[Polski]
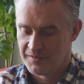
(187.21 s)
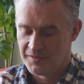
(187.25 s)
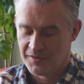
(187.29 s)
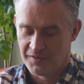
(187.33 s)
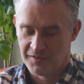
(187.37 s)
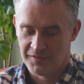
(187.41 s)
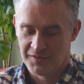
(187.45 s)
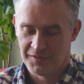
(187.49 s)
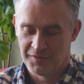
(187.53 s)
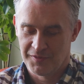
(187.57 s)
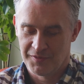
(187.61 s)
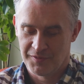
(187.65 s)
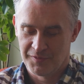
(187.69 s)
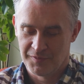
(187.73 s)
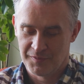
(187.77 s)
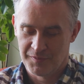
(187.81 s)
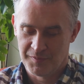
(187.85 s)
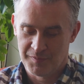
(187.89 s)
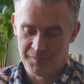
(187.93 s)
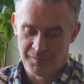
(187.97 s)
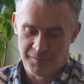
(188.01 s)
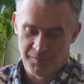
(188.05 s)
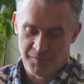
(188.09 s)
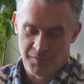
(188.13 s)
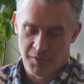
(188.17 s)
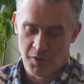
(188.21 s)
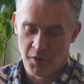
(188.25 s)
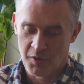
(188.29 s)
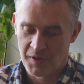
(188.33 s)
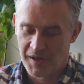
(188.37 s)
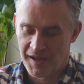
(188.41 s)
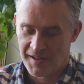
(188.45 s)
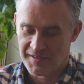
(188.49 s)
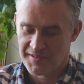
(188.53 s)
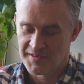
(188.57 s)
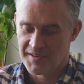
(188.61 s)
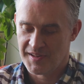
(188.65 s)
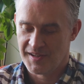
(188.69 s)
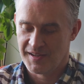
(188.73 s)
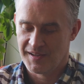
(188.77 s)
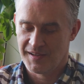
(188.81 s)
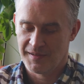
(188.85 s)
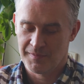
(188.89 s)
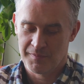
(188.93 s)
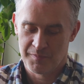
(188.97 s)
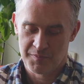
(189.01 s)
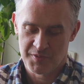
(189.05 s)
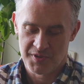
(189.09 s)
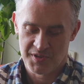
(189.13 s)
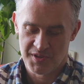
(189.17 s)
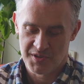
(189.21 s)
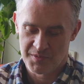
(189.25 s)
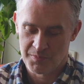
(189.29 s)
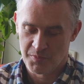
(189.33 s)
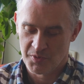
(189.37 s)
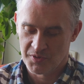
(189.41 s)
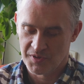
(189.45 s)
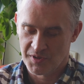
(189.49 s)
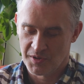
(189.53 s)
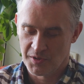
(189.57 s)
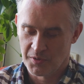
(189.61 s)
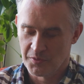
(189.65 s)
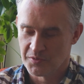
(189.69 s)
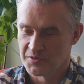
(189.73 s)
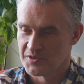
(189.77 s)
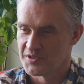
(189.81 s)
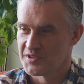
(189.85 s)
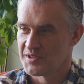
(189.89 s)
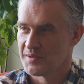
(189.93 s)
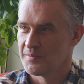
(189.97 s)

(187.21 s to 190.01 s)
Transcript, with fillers: to okazja przecież młodych ludzi,